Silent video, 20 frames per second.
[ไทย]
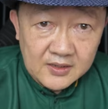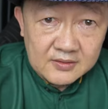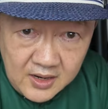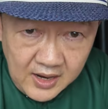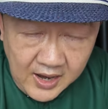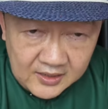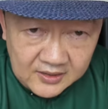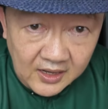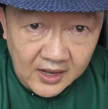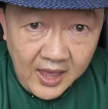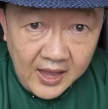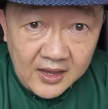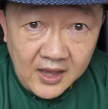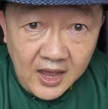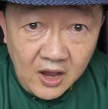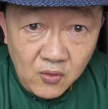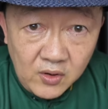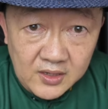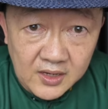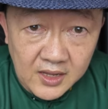อ การถแถลง
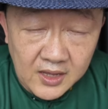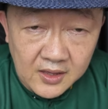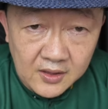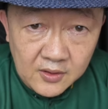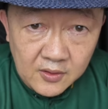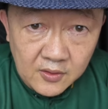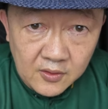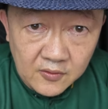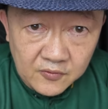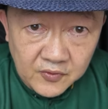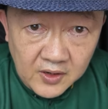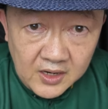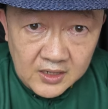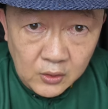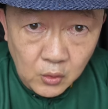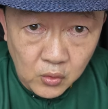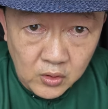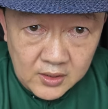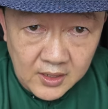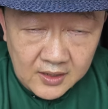ข่าววันนี้เฟิร์น
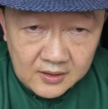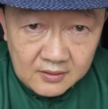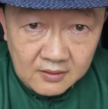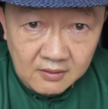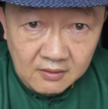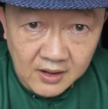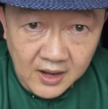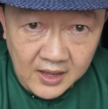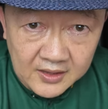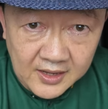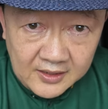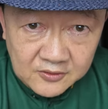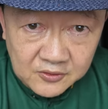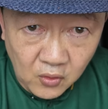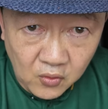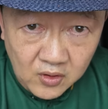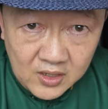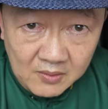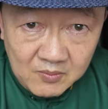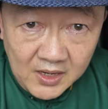รู้เรื่องและยัง
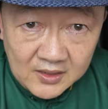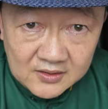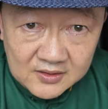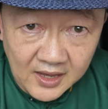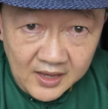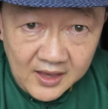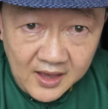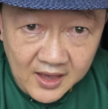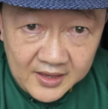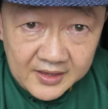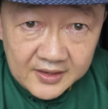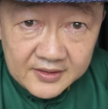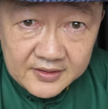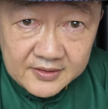ส่งกำลังใจให้